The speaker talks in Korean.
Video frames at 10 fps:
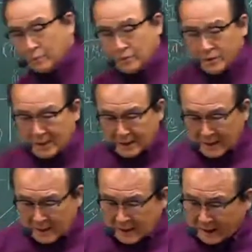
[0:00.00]

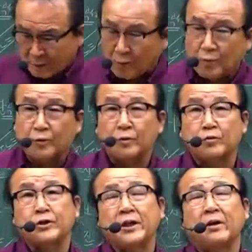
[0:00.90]
문자나 카톡으로
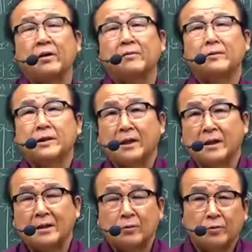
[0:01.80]
주세요. 문자나
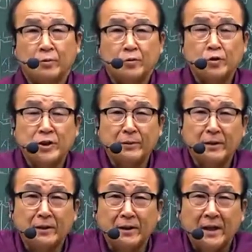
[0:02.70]
카톡으로
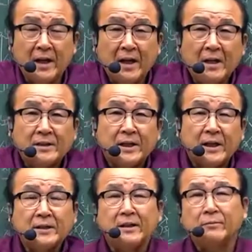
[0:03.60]
주시면은
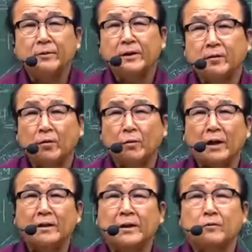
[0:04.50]
제가 여러분들이
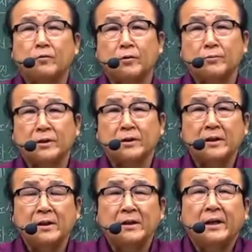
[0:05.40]
공부하는데
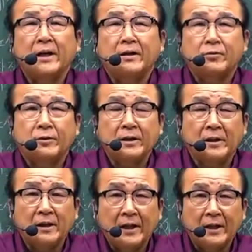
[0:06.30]
궁금증을 해소를
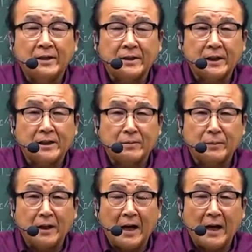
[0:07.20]

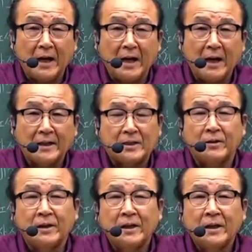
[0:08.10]
해드리겠습니다.
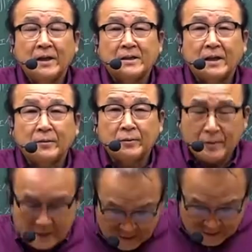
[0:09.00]
그죠? 자,
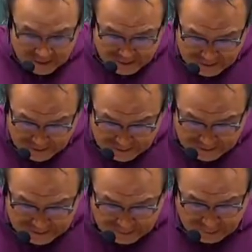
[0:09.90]
요거 첫
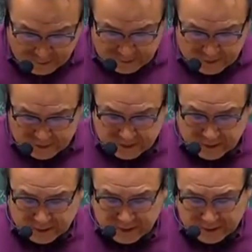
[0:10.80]
시간에, 그죠? 첫
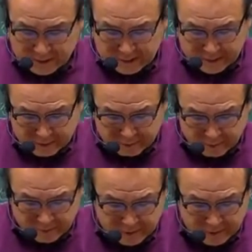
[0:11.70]
시간에 자, 이런